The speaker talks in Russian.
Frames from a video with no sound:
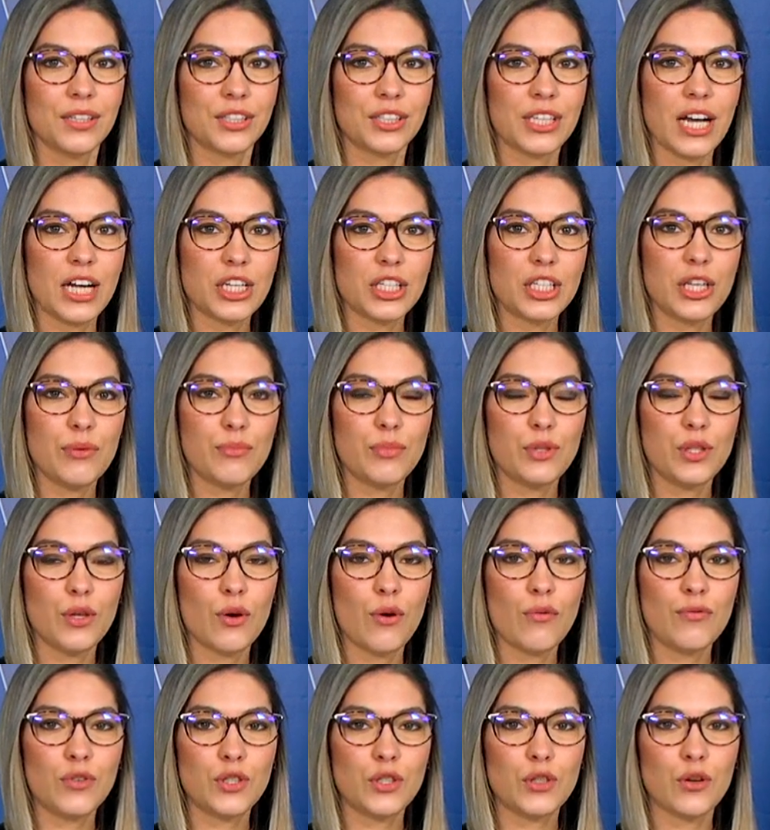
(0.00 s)
С каждым
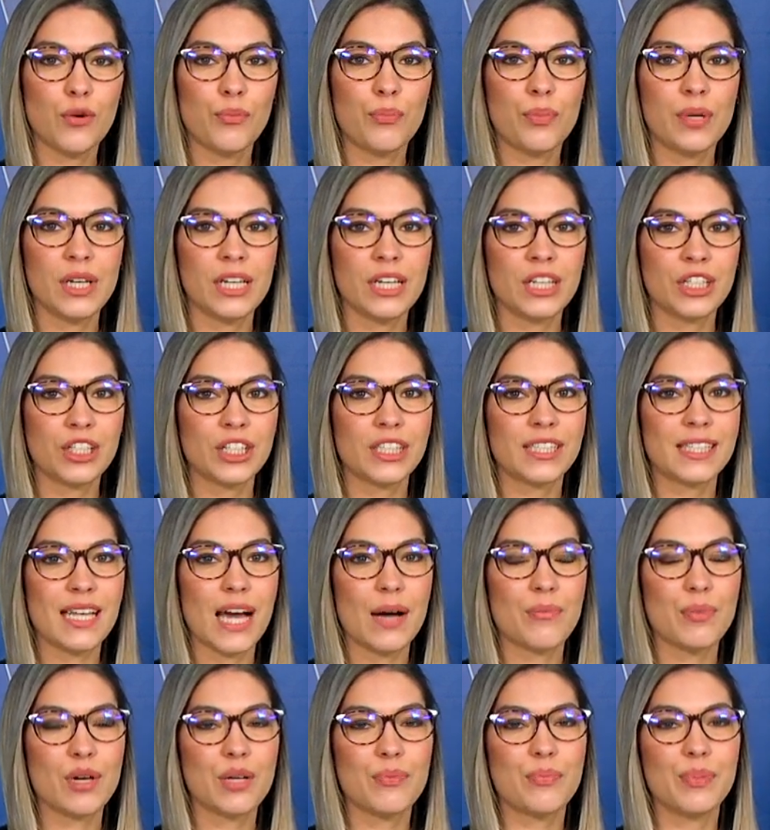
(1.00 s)
днем все ближе
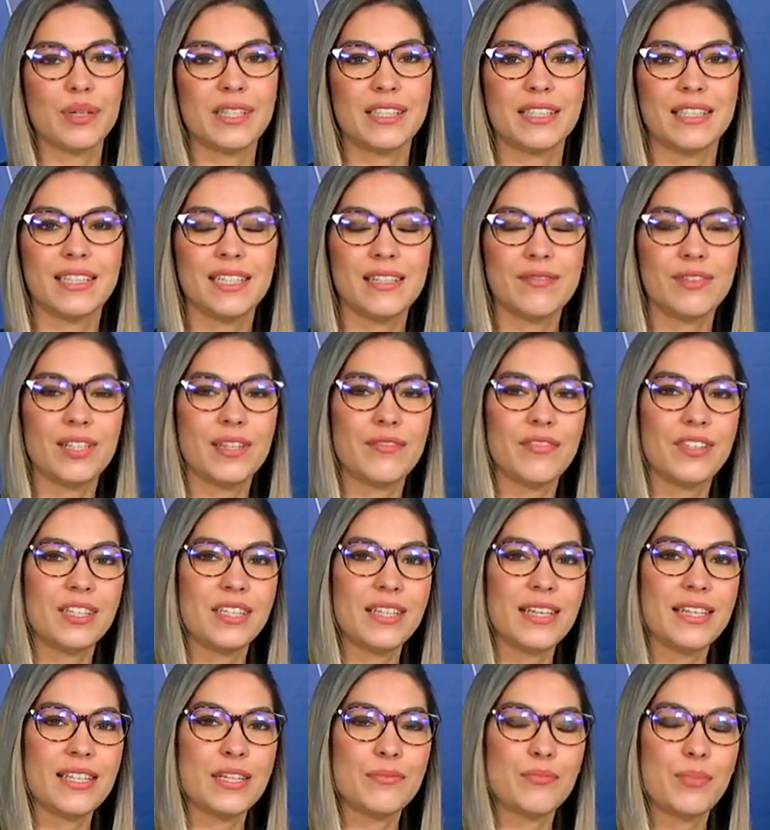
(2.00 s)
самый позитивный
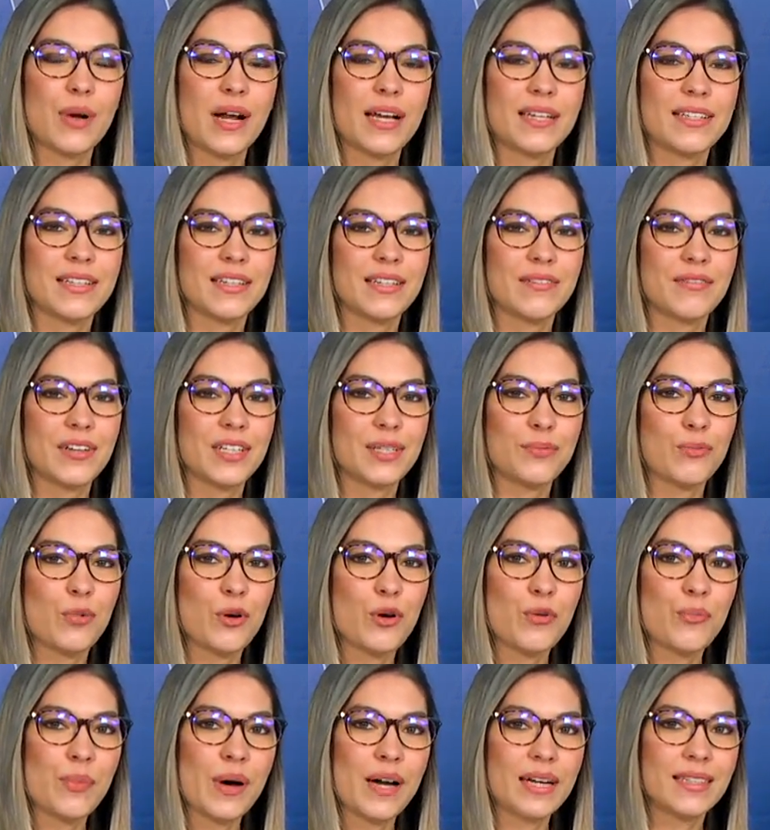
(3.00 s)
весенний праздник
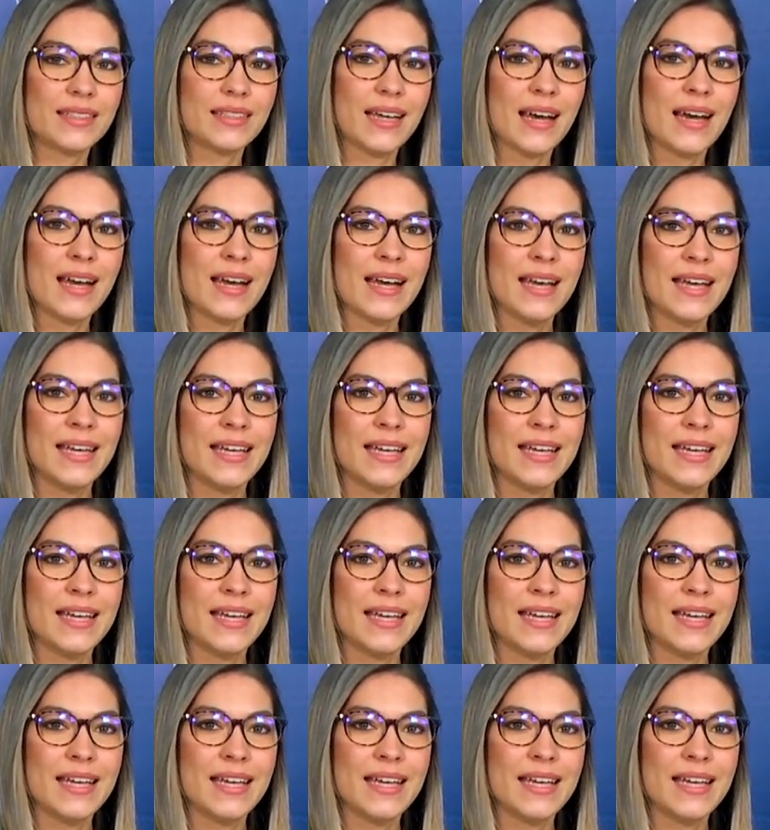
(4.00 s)
8 марта.